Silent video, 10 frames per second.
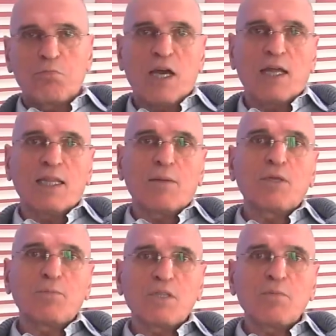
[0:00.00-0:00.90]
bir
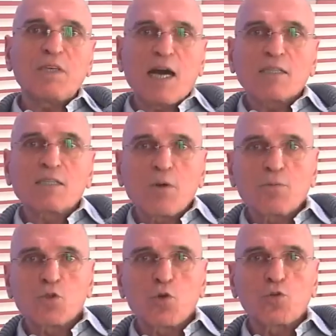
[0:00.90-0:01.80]
anlamda bizim
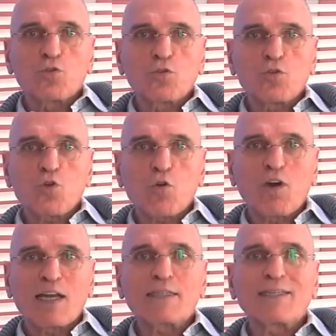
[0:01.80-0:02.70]
yansımamız olduğunun çok
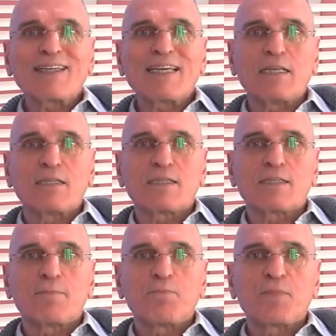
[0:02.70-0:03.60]
farkında
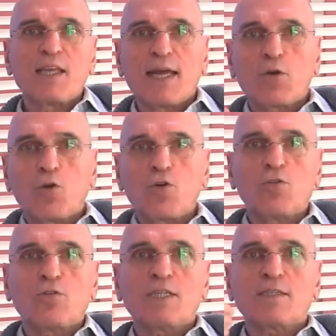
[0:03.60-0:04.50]
değiliz. Yani
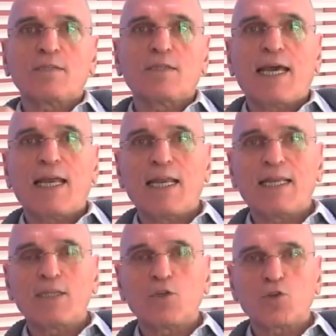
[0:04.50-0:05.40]
o nasıl
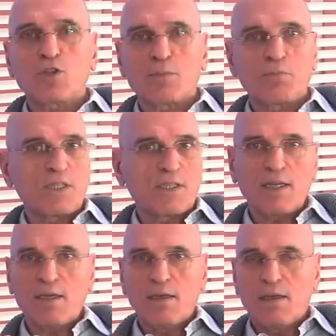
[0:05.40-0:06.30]
değerlendiriyorsa
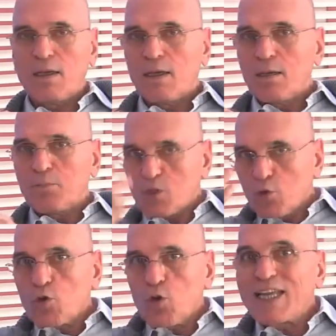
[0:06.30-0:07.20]
bizi biz
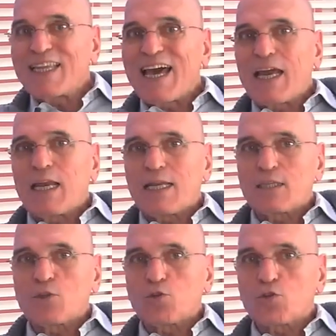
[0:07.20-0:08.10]
de onu öyle
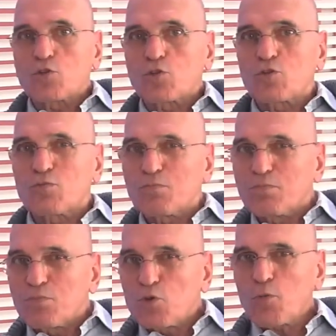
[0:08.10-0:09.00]
değerlendiriyoruz.
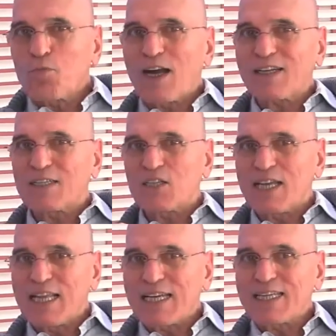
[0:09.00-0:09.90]
Çok farklı
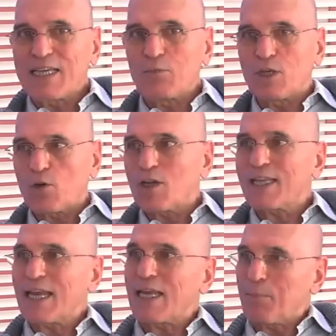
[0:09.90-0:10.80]
şeyler değil bunlar. O
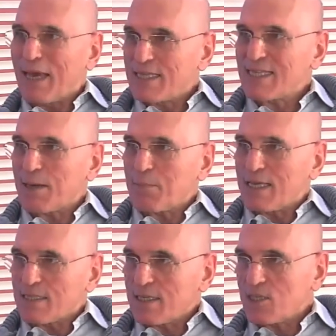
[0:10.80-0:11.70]
nedenle benzer
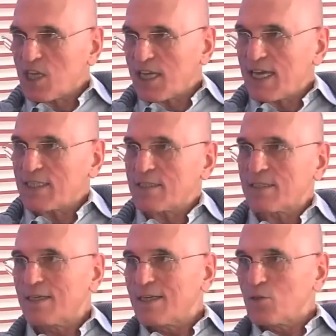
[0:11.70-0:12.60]
benzeri
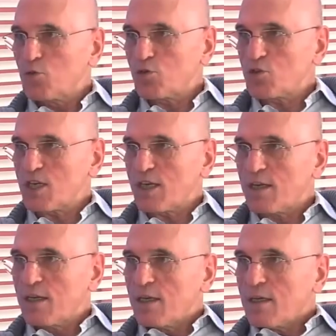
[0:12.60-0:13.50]
çeker diyoruz ya.
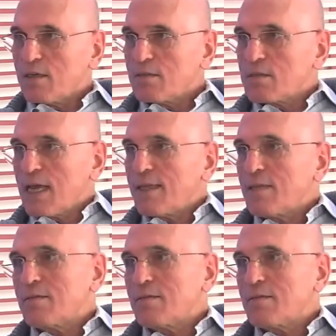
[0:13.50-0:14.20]
Sen